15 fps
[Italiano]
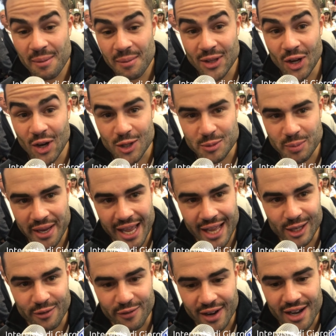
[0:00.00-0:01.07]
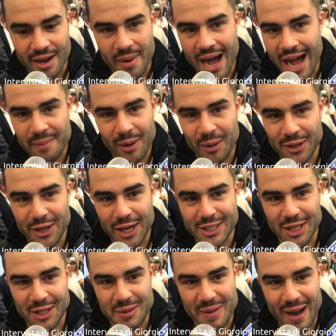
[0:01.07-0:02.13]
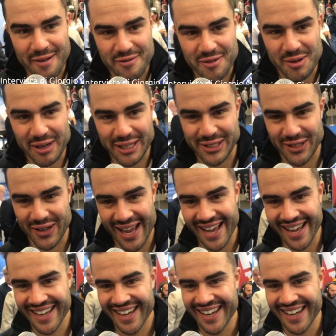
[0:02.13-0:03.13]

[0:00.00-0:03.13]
Ma no, ho sbagliato a fare la barba, quindi ho lasciato i baffi, questo è